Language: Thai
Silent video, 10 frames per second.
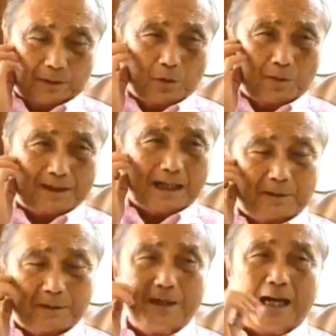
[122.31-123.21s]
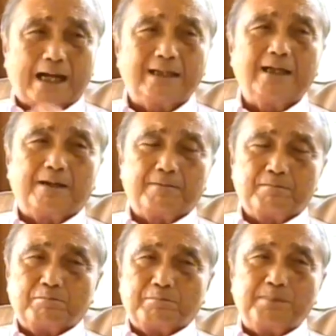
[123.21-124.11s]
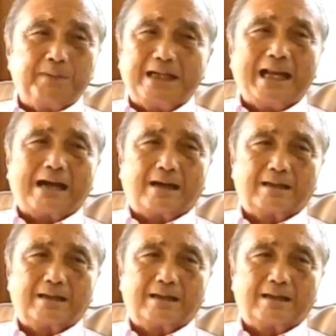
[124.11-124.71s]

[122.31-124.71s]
ตัวปทพระวิหารเนี่ยมันผิดหลั